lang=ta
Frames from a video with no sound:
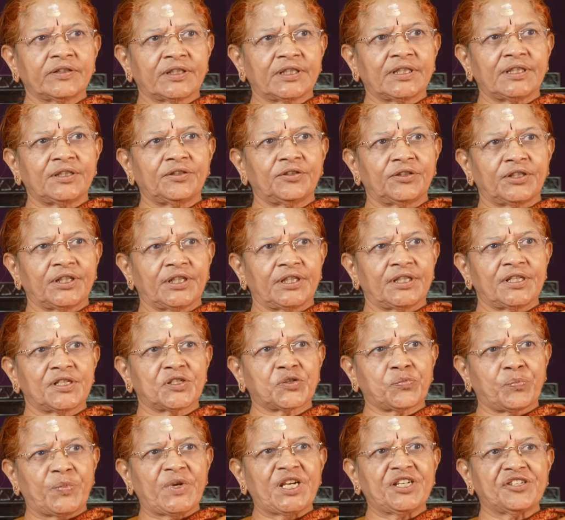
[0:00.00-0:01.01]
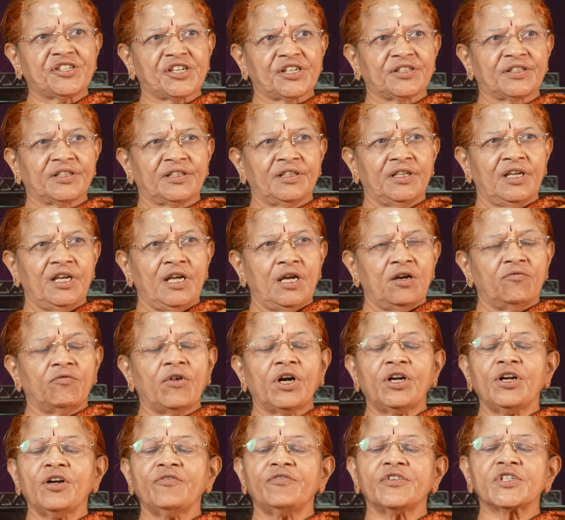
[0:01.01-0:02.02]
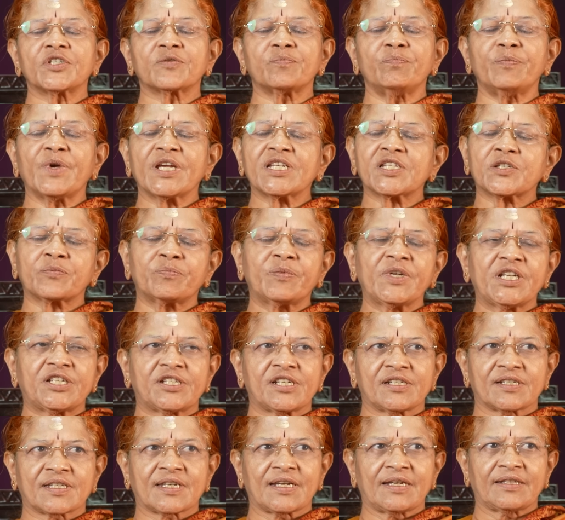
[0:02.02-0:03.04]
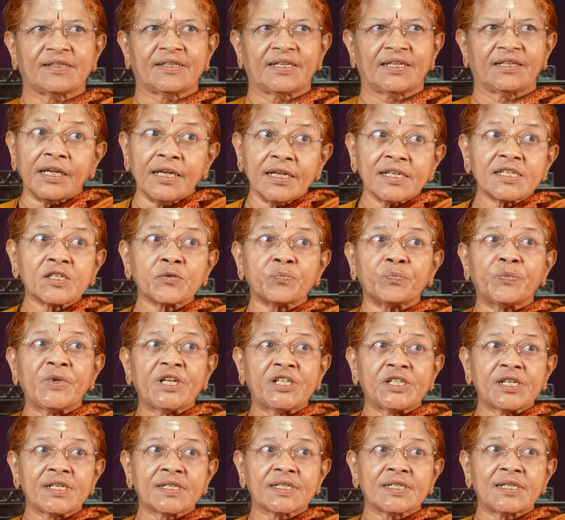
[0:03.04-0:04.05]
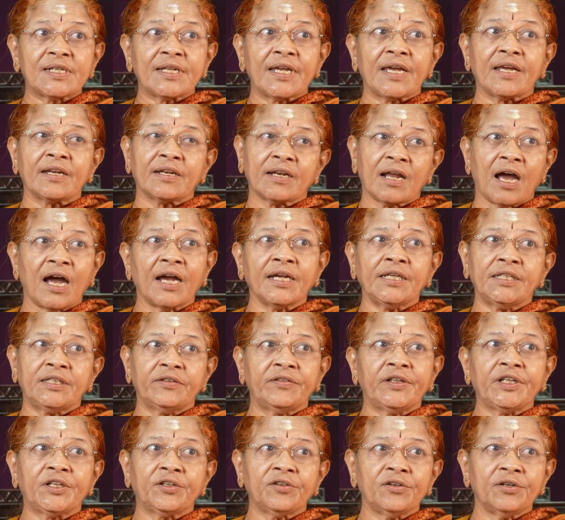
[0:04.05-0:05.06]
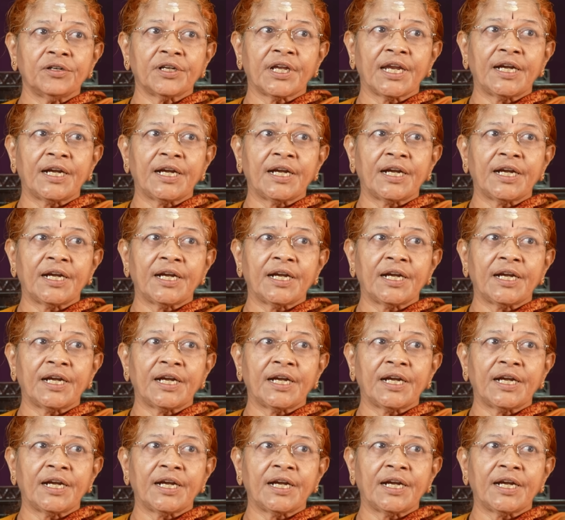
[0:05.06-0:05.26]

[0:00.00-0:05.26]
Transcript: அவர்களோட ஸ்பீச் அது ஒன் ஆஃப் ஹிஸ் பெஸ்ட் ஸ்பீச்சஸ் ஐ திங்க் ஹிஸ் ஸ்பீச்சஸ்லேயே நான் இது வரைக்கும்